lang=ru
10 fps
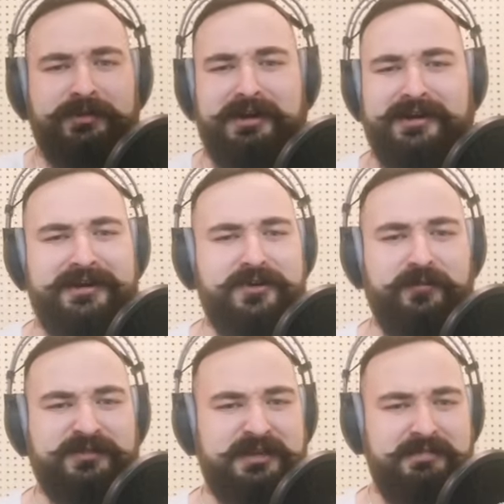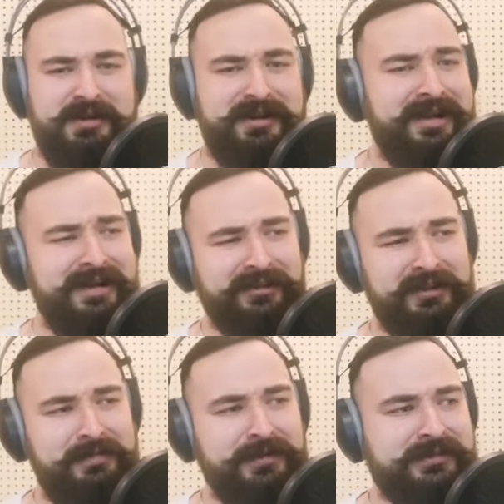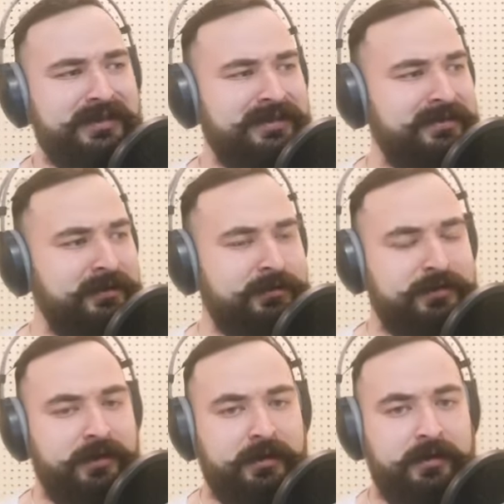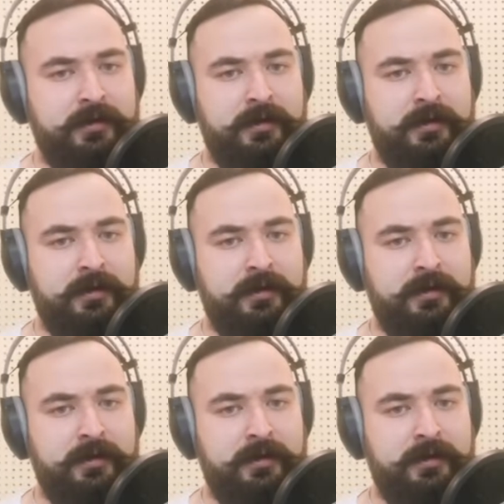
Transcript: до краев земли, до бесконечных.